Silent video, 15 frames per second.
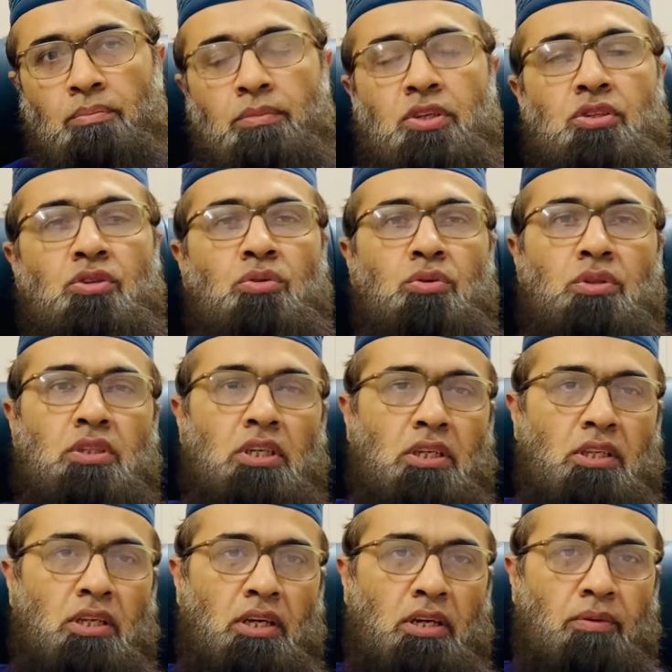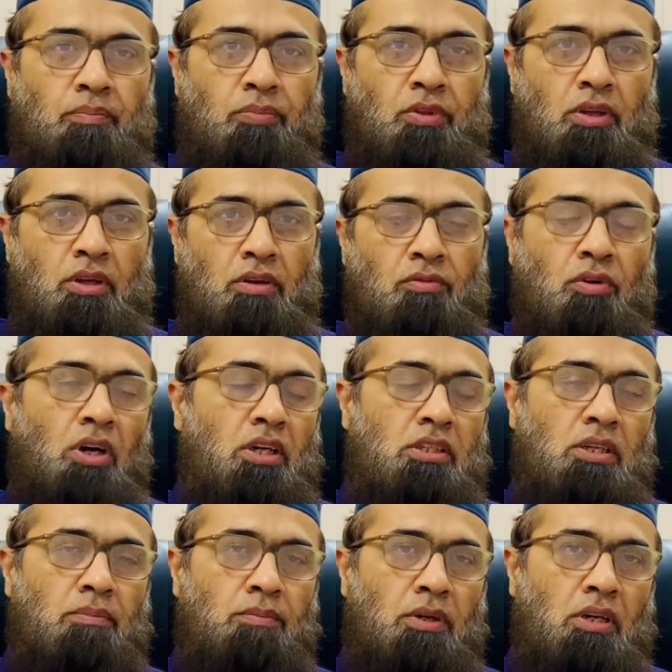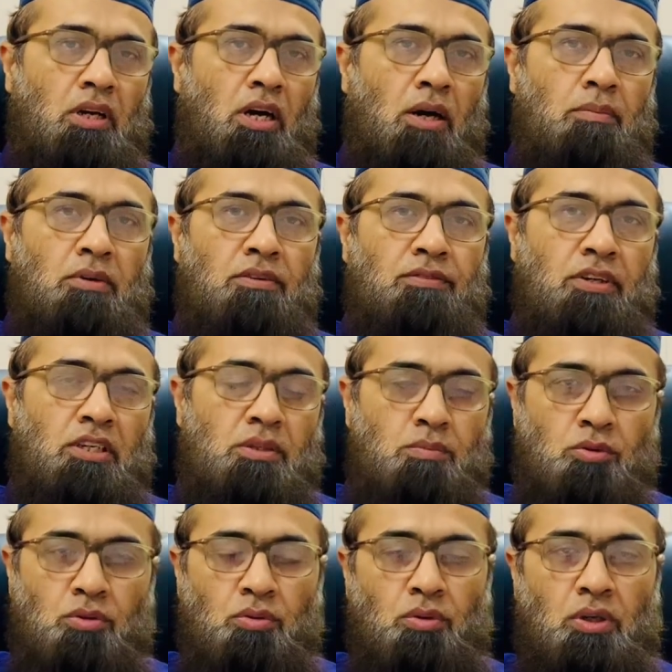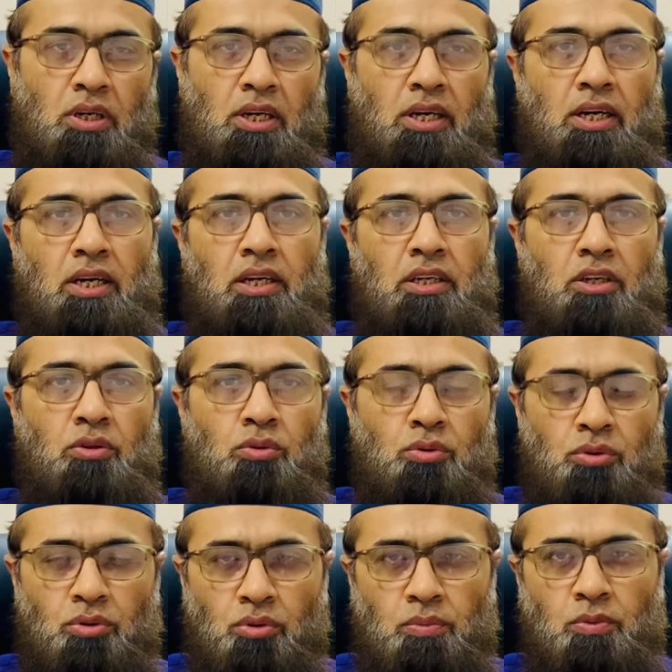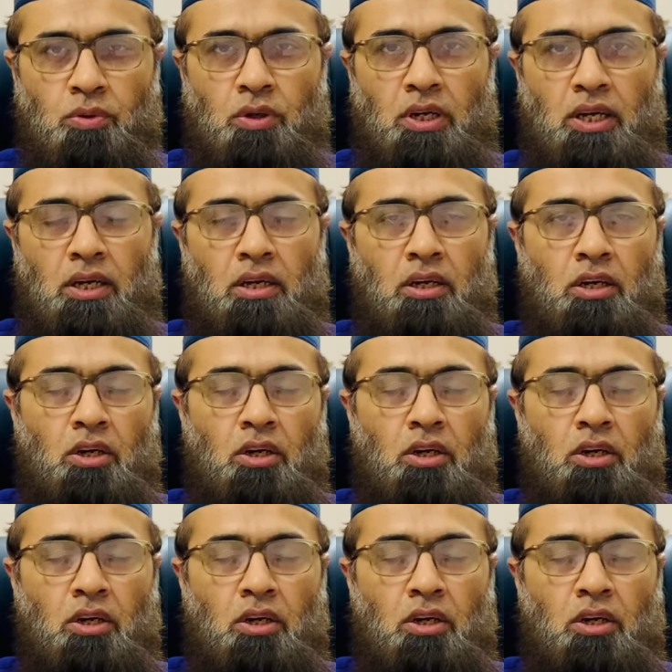मिस यूज़ करते हैं फॉर एग्ज़ाम्पल आपने फेसबुक खोला है या यूट्यूब खोला है